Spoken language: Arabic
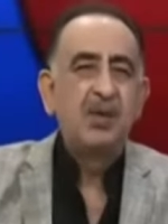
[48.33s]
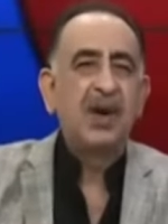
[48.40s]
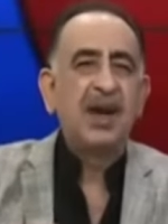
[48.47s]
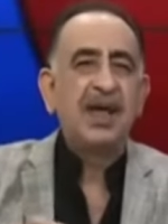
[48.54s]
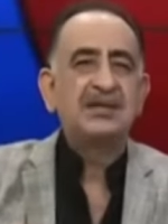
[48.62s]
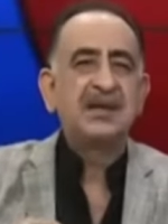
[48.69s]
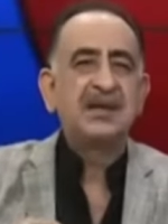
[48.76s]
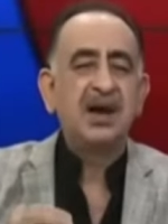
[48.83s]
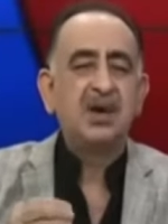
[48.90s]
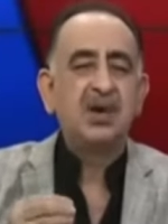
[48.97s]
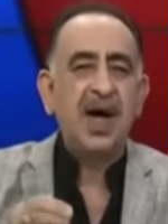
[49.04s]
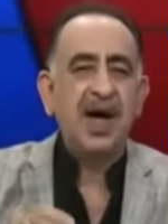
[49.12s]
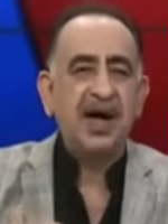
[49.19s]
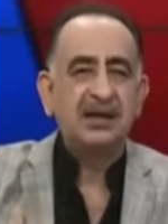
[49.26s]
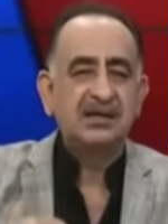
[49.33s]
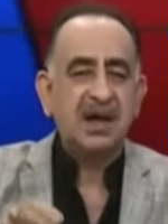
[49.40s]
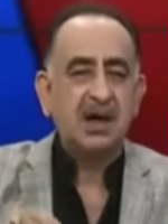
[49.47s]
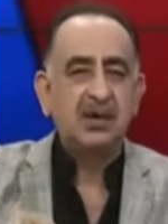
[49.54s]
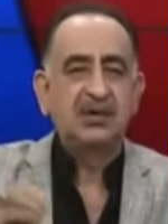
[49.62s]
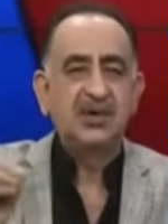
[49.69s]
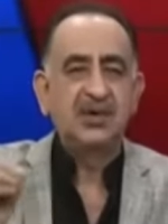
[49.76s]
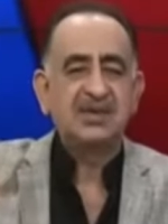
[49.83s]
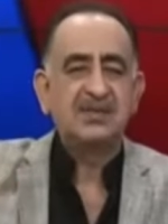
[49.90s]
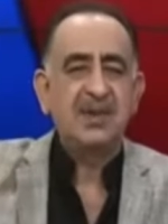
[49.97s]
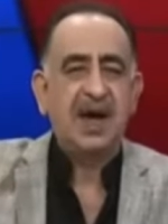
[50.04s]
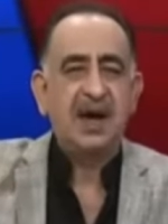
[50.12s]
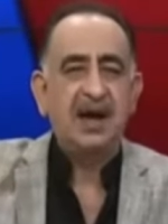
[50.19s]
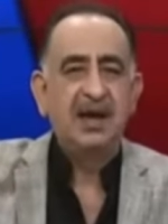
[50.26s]
وليس له أي صوت
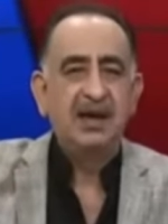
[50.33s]
يسمع